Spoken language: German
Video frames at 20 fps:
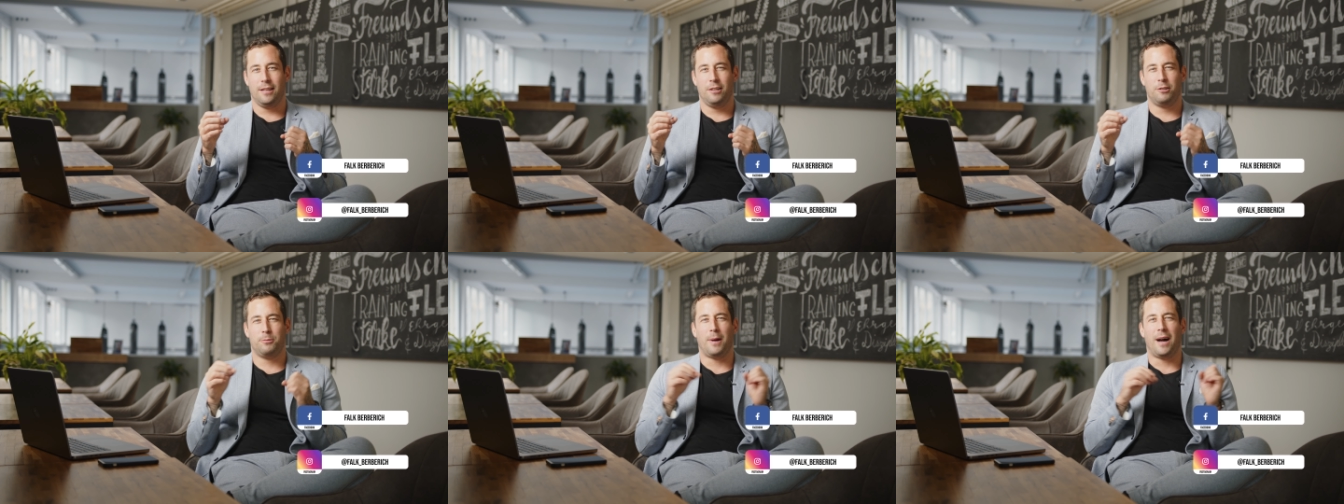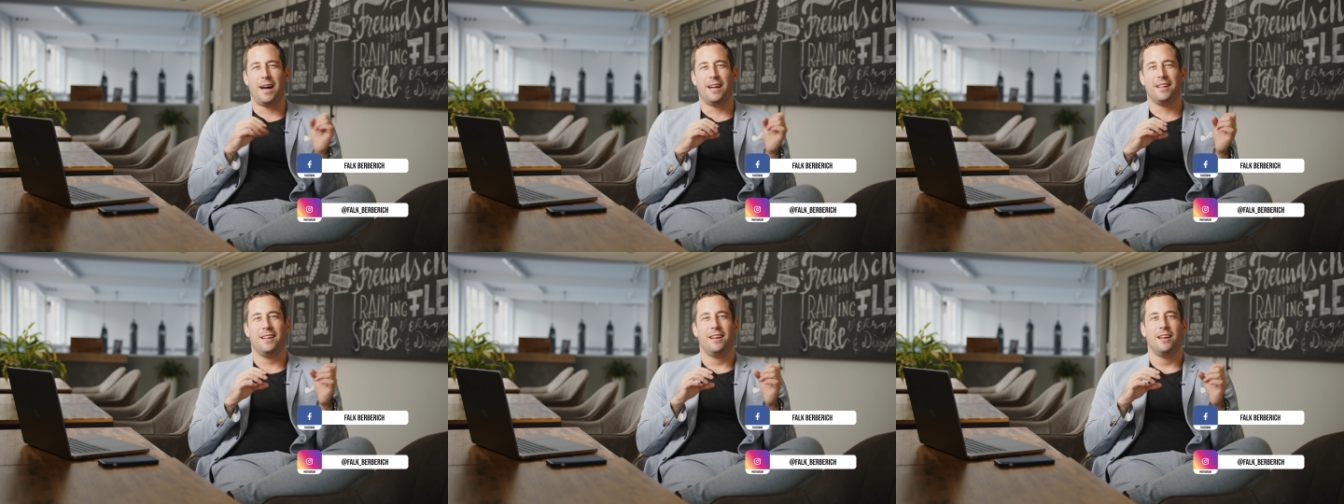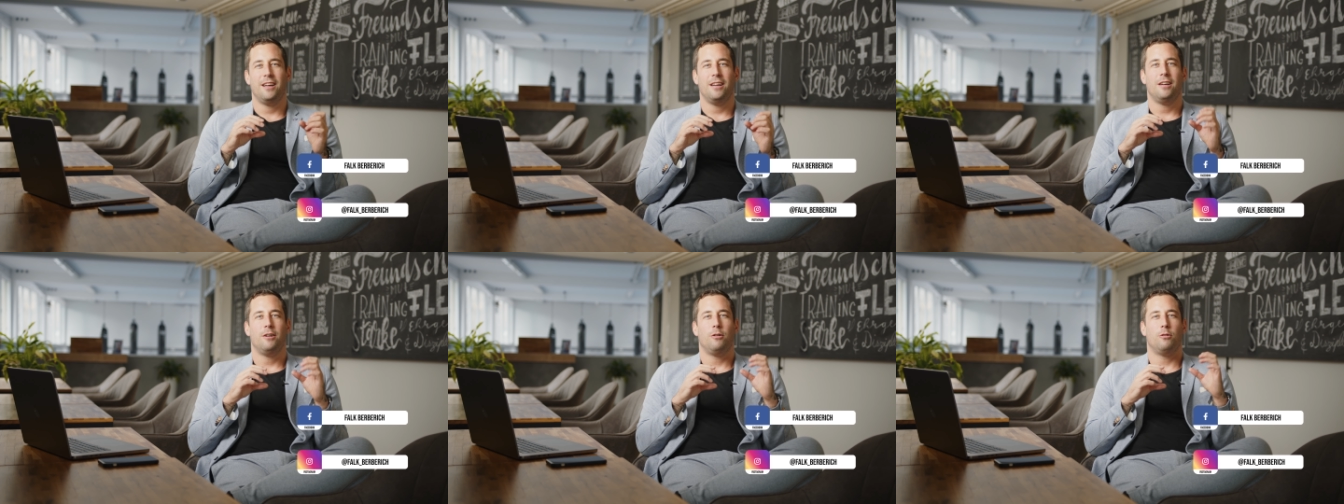Die sparen
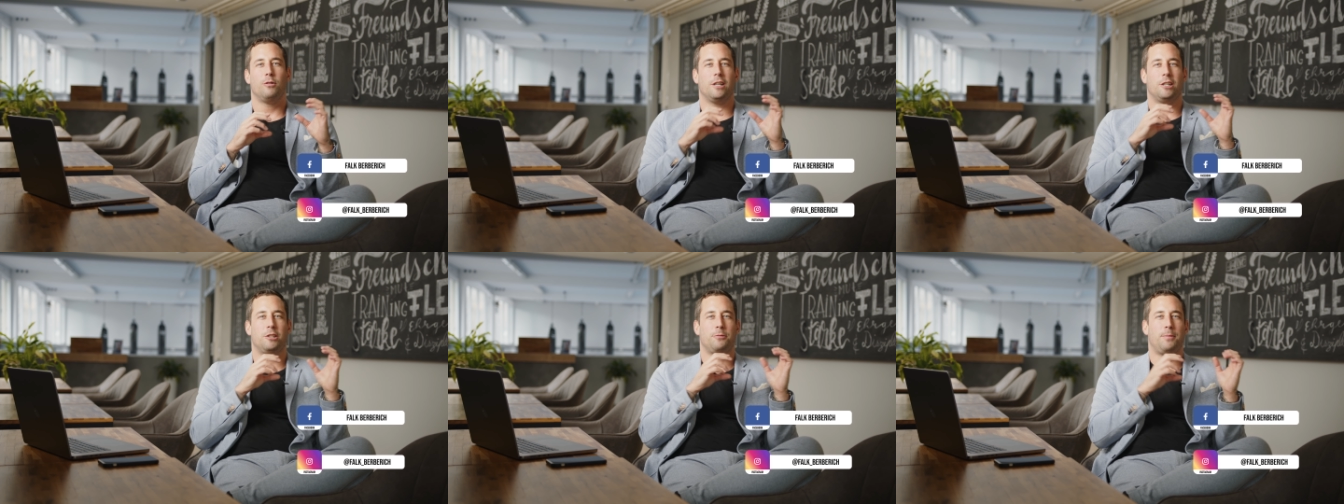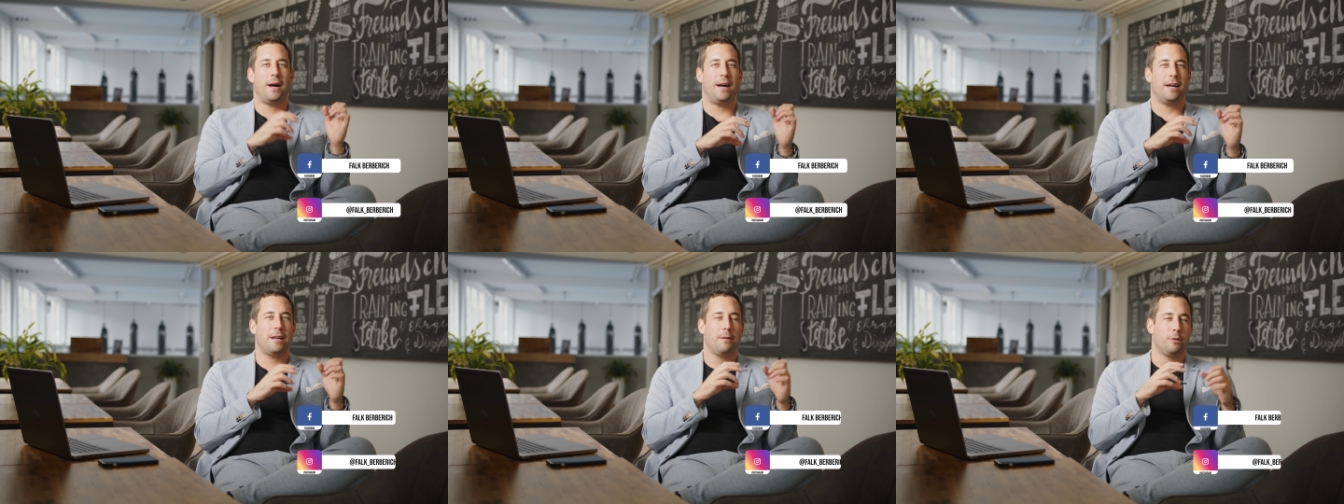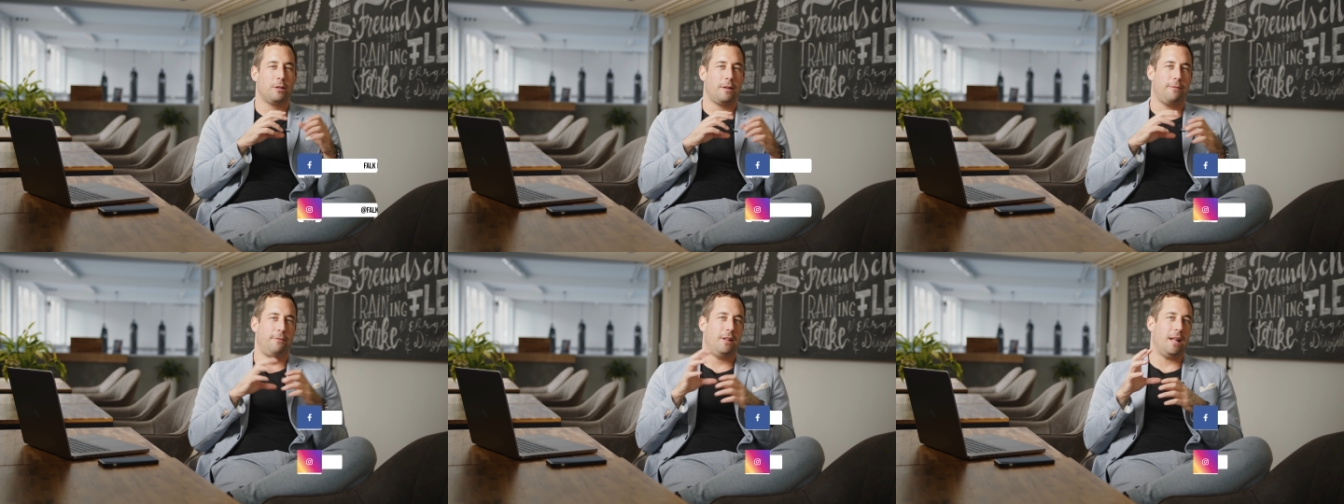oder
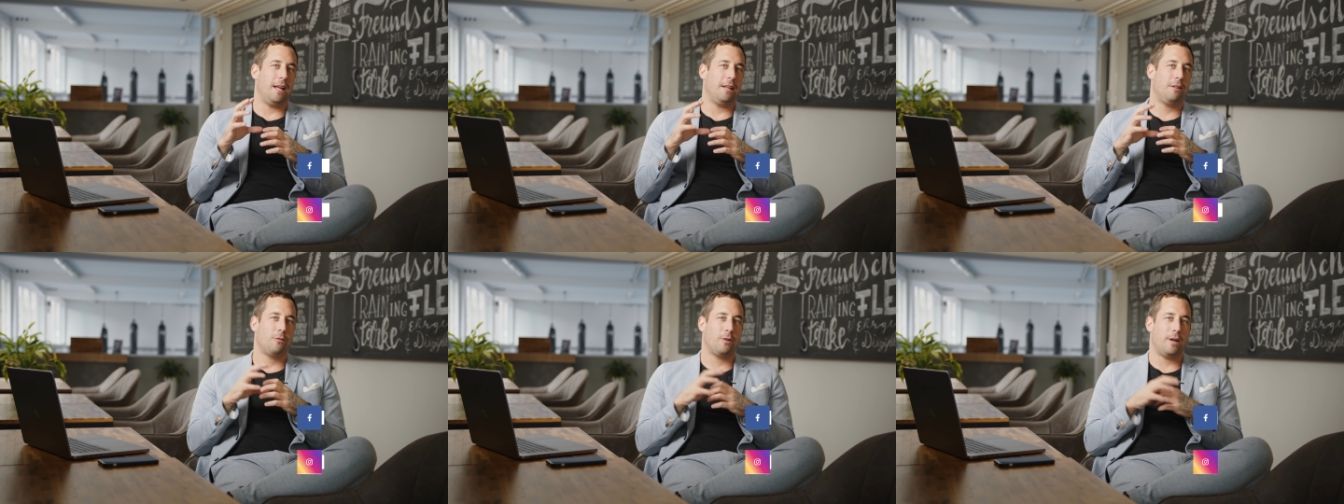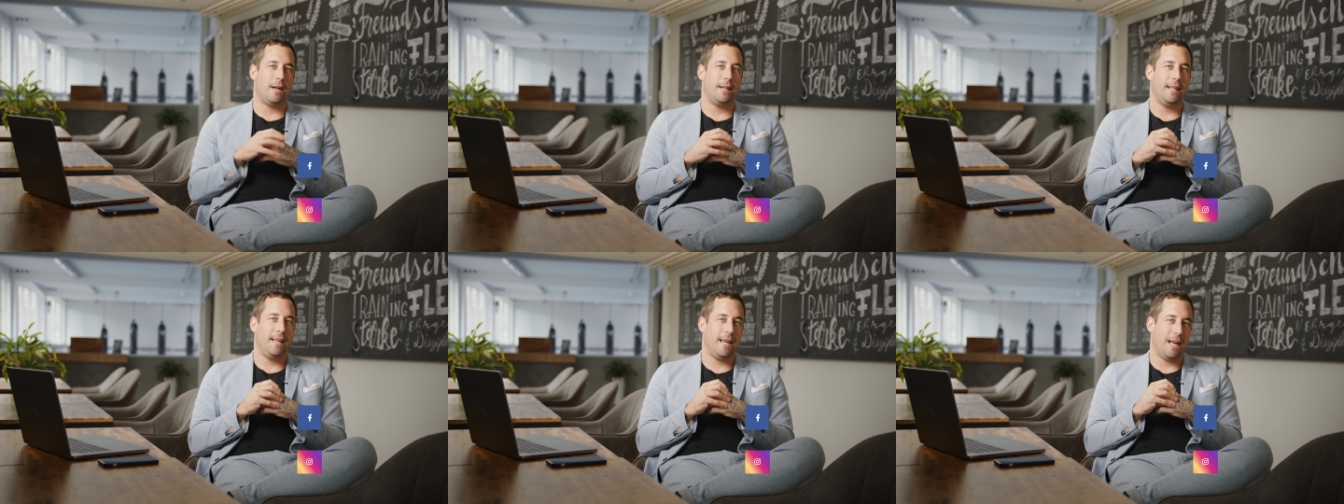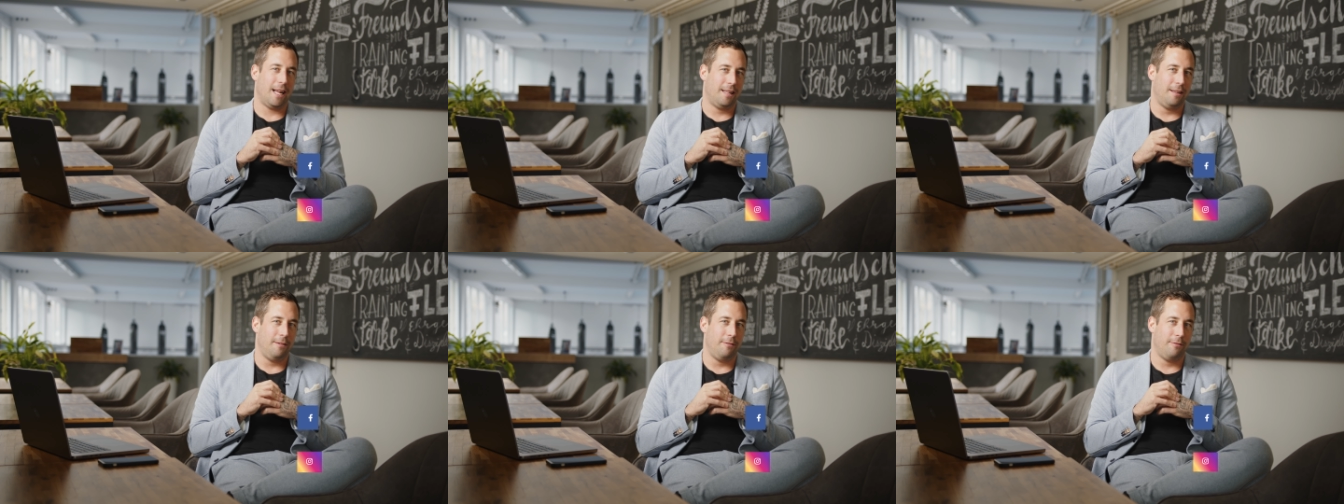Sparangebote vielleicht sogar
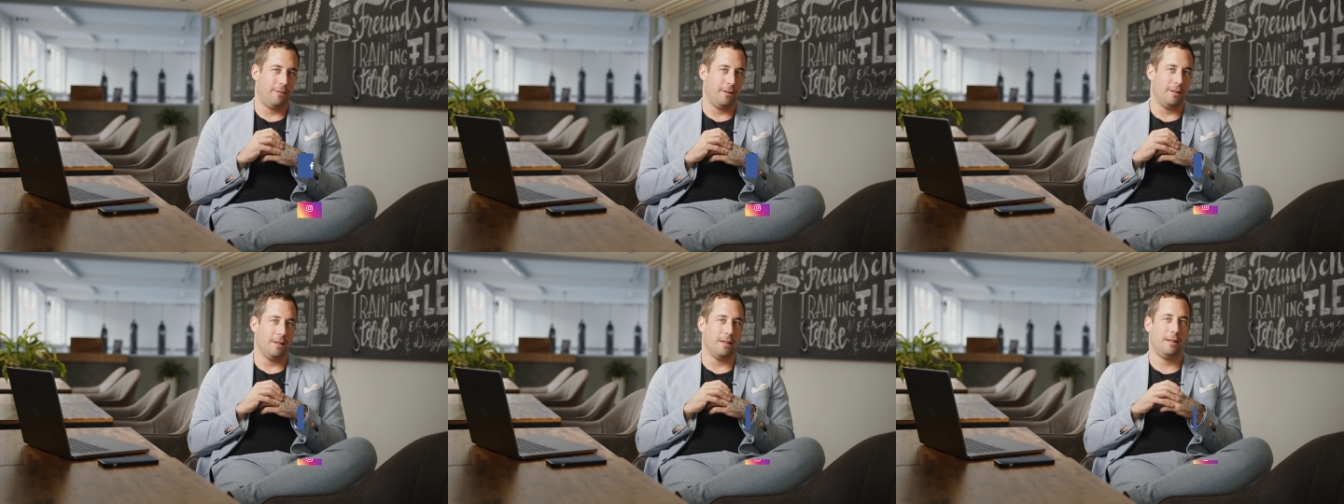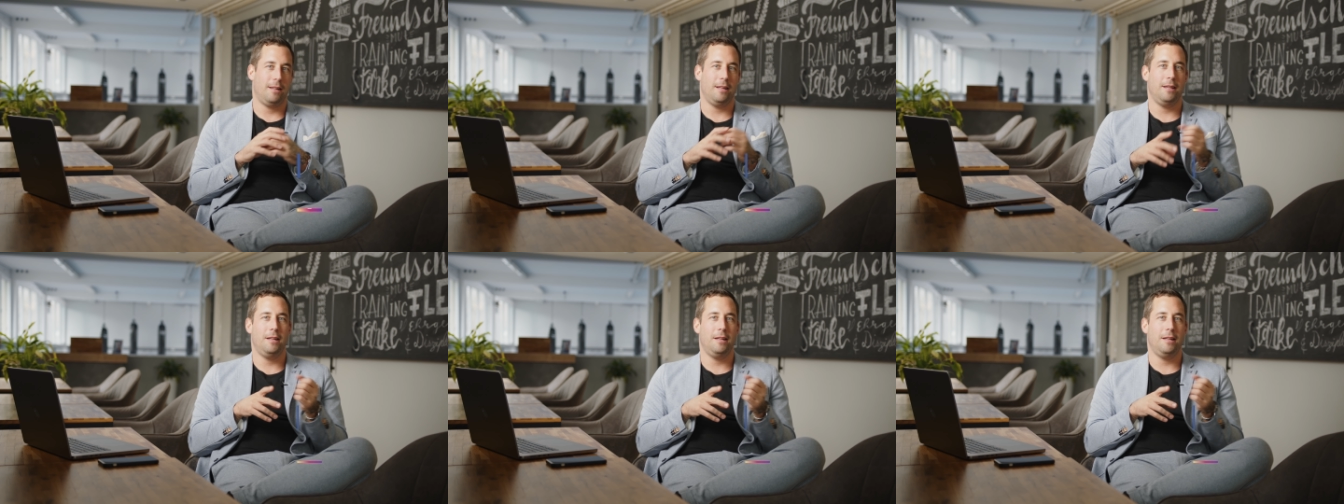negativ findet,